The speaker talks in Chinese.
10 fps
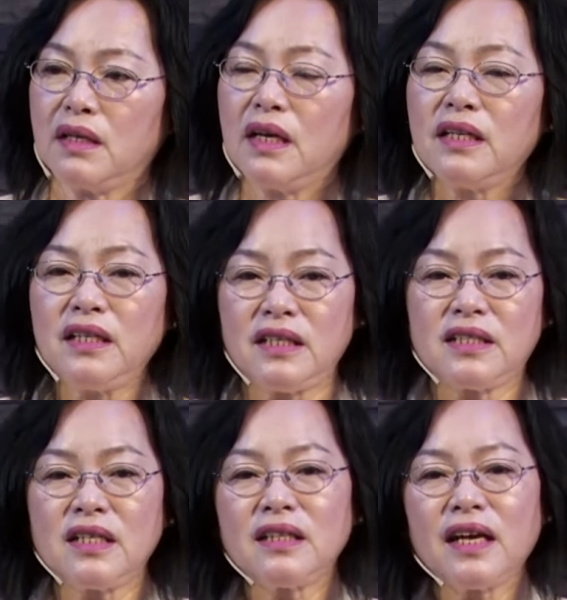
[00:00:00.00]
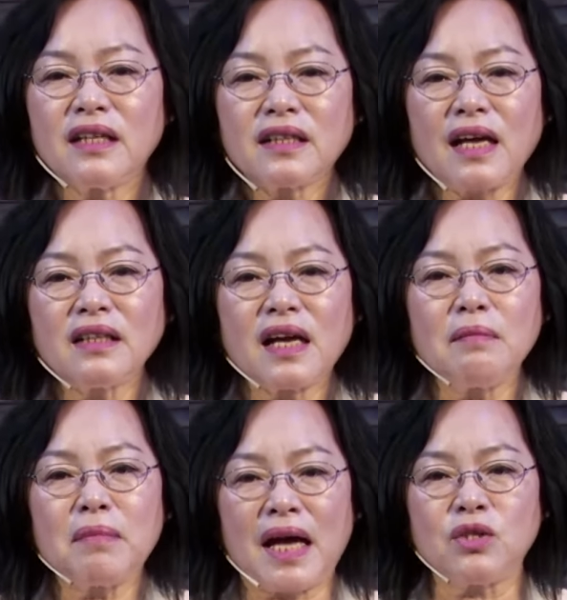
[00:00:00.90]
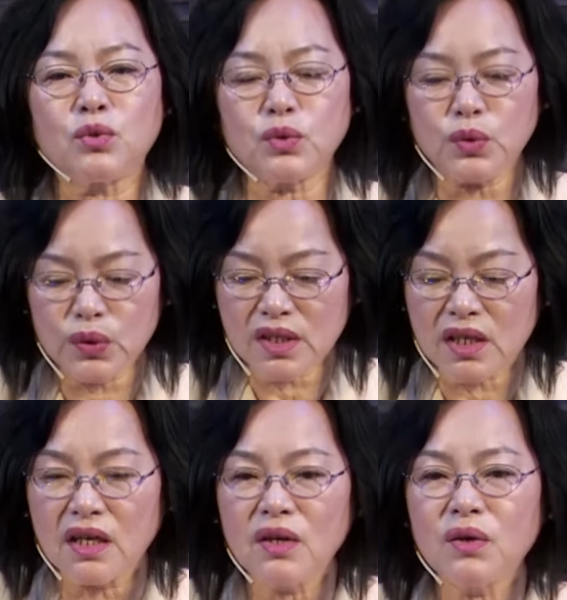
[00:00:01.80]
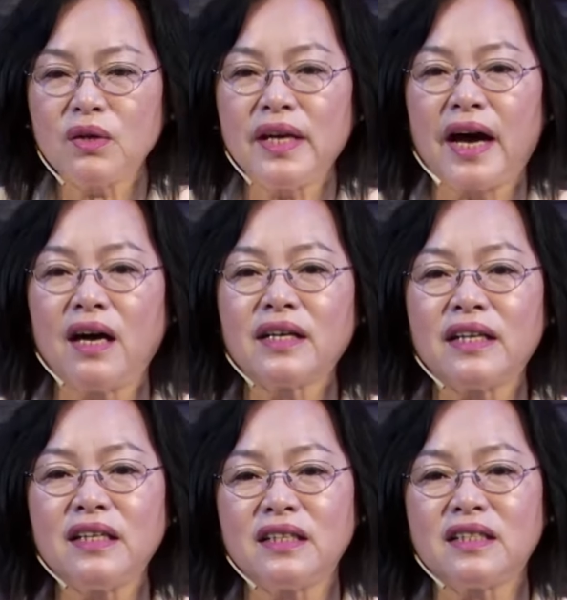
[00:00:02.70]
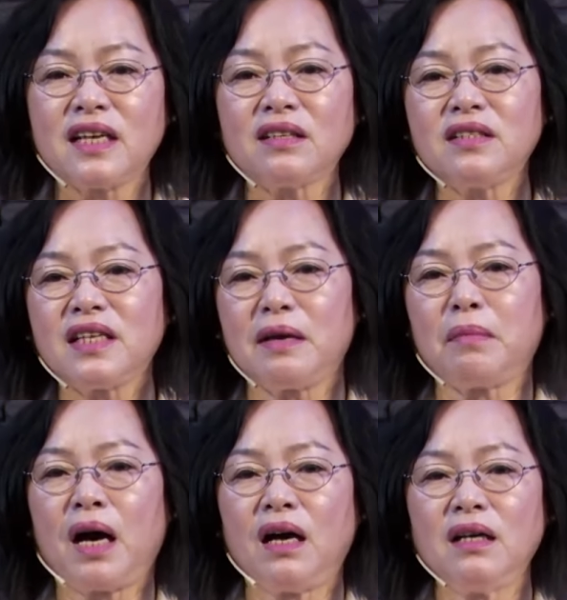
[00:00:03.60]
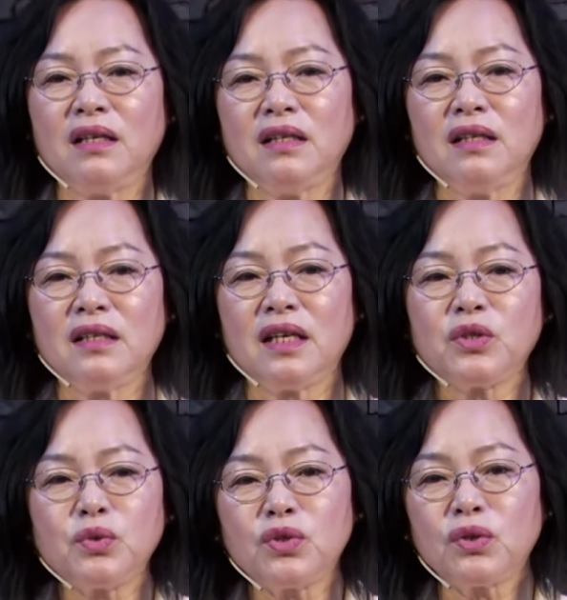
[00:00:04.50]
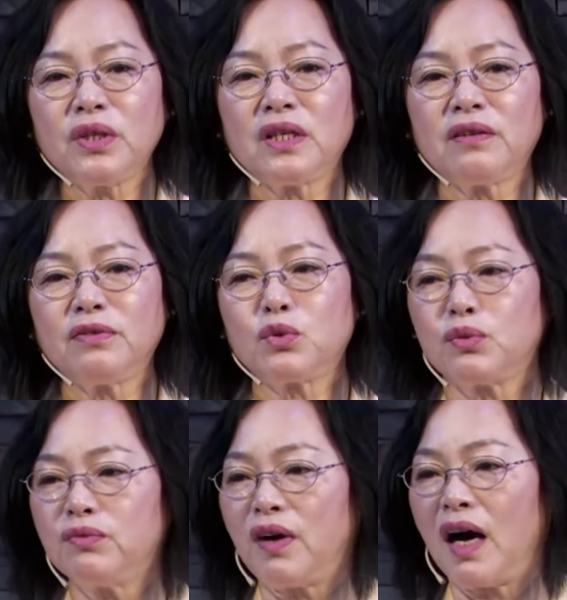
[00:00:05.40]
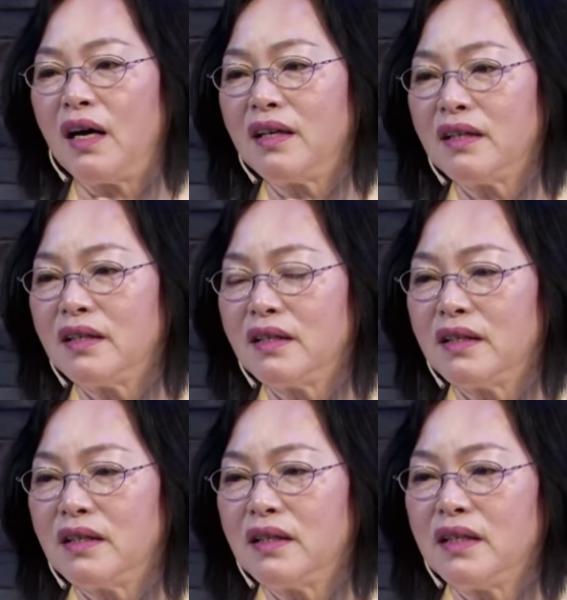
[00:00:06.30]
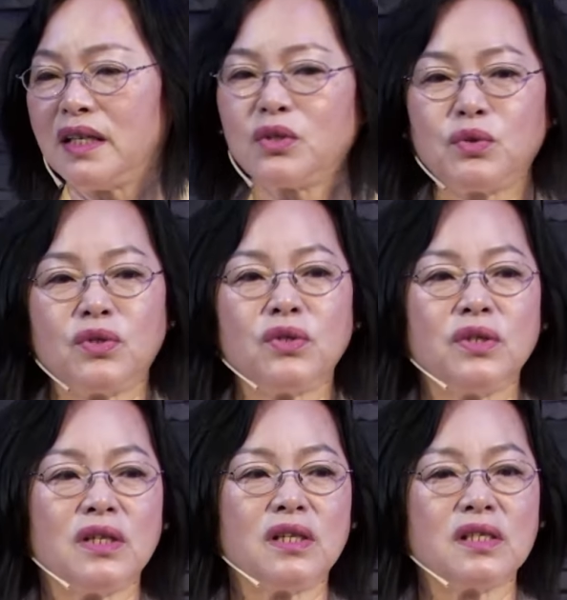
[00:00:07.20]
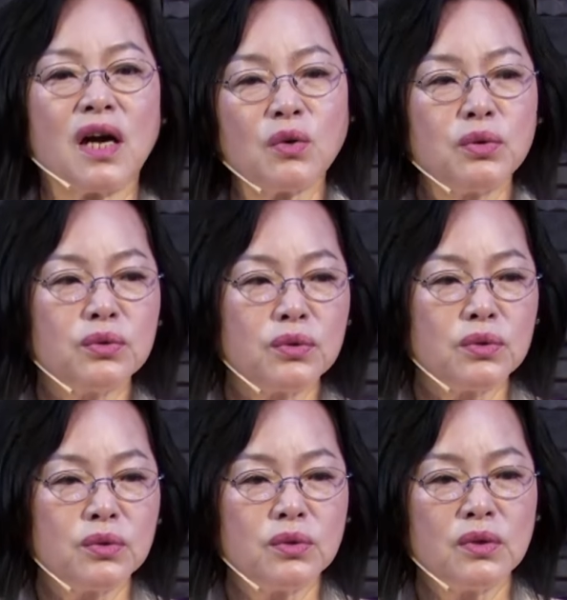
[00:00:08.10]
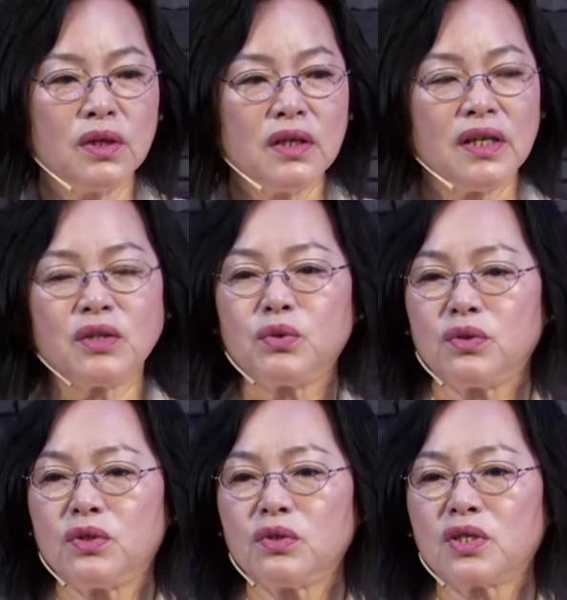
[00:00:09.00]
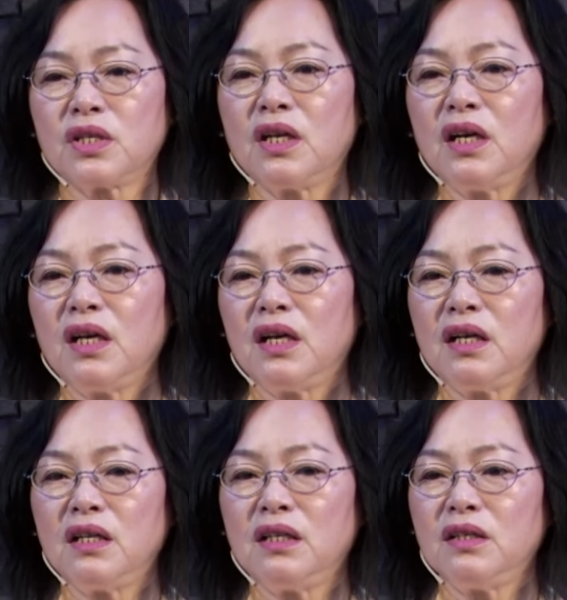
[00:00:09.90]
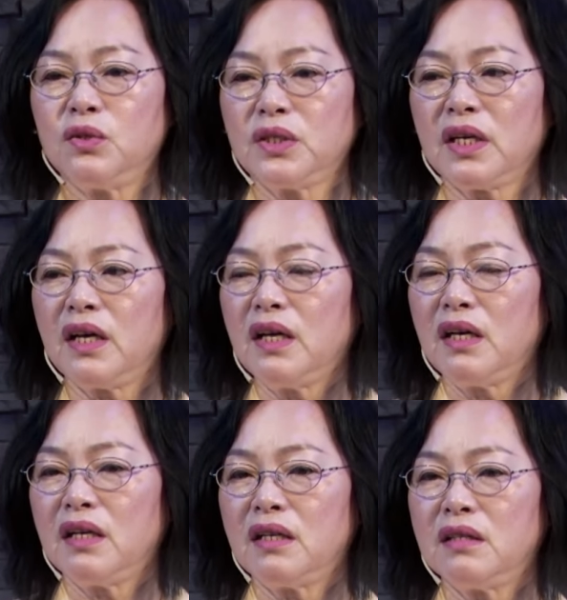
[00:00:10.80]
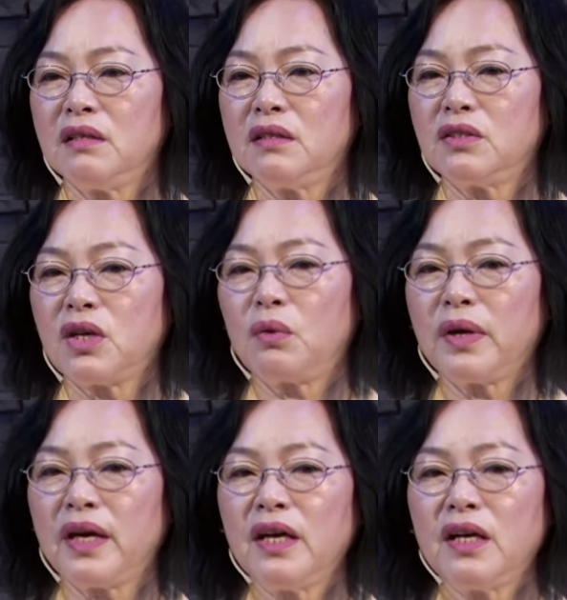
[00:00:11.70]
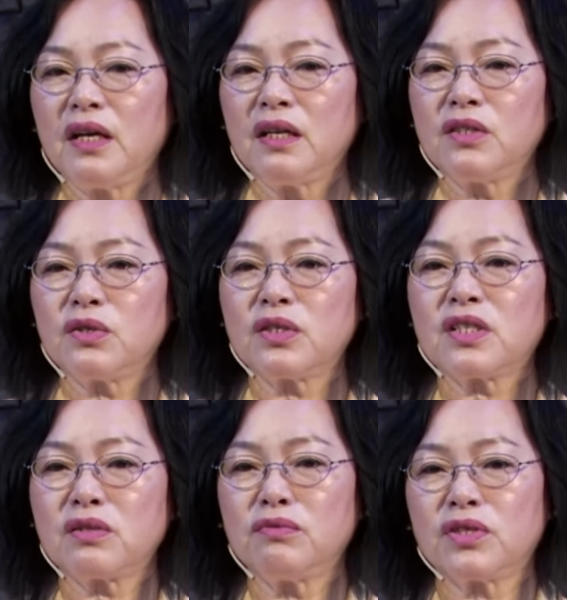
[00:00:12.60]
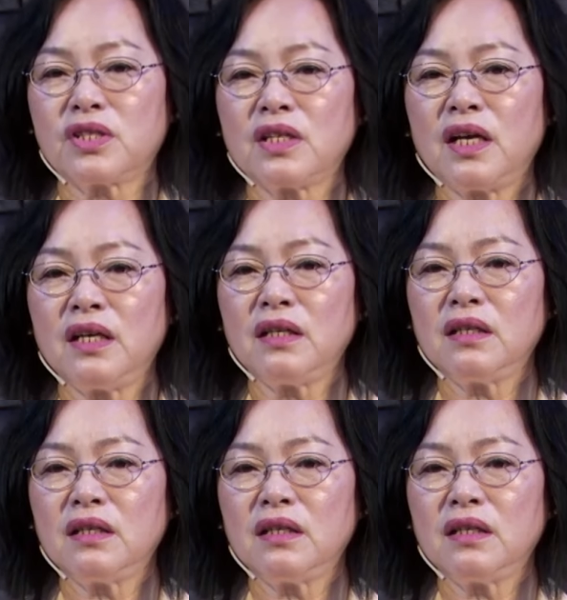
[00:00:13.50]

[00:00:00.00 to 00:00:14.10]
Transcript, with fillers: 你今天单单满足于神粮给你的疆界吗？也许就一个厨房，也许就一个仓库，也许就是呃有些呃教会就是四五十人。